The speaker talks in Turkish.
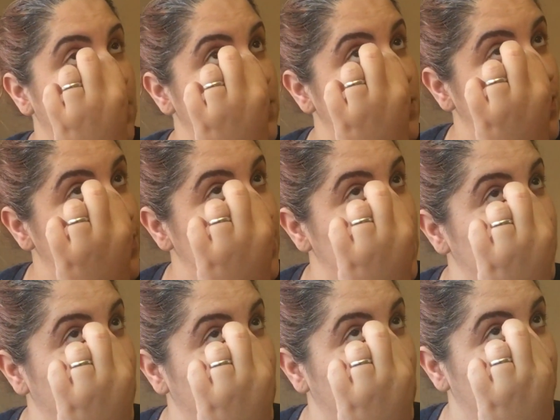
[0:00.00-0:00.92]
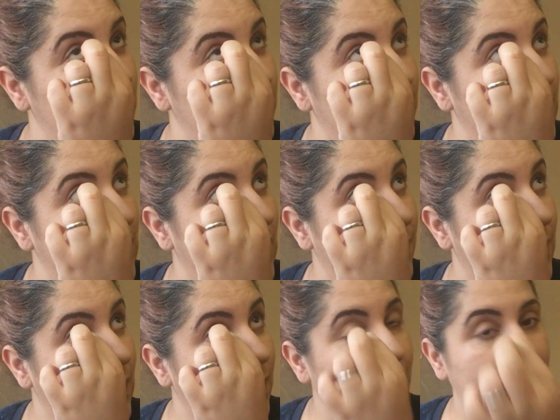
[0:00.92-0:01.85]
Saçlarım baya baya,
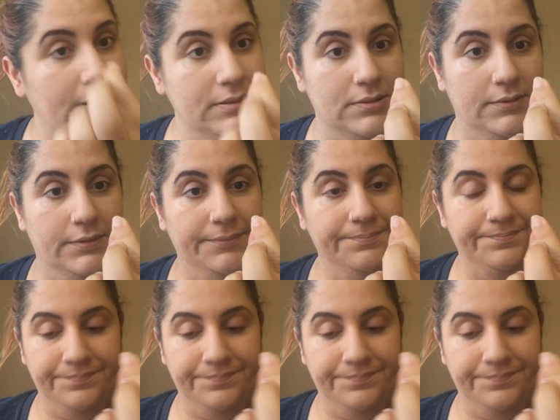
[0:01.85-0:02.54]
baya beyazladı.